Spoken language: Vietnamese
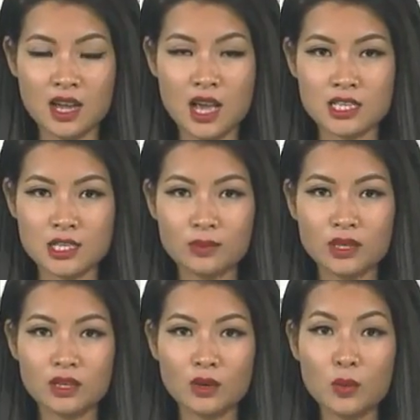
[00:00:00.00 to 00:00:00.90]
trong cơ
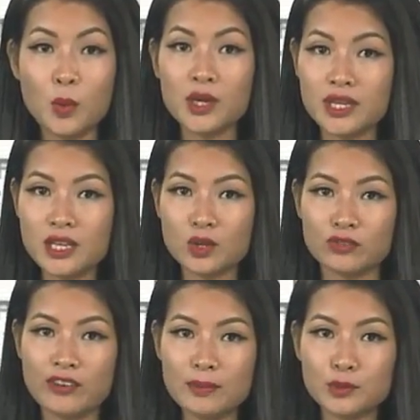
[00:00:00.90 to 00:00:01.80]
cấu nguồn điện của
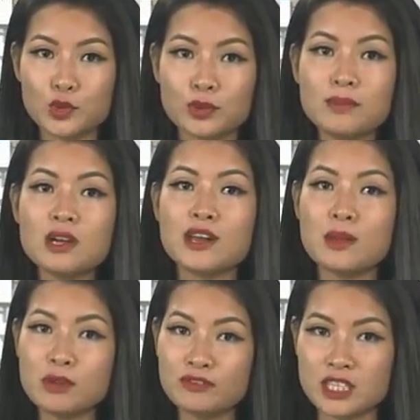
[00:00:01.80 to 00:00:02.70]
Pháp xuống mức
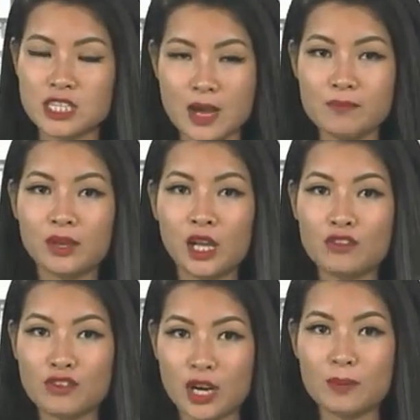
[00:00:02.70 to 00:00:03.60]
50% vào
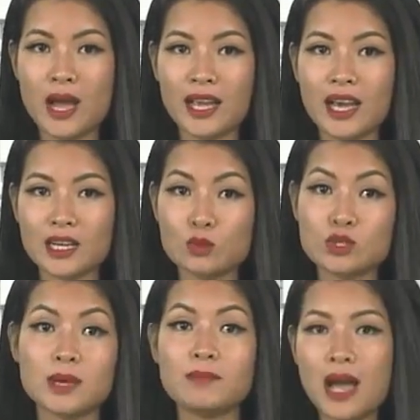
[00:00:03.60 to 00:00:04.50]
năm
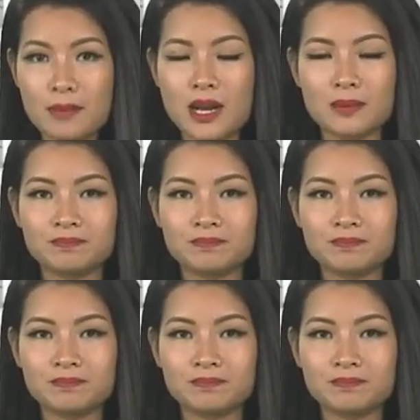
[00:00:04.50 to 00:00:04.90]
2025.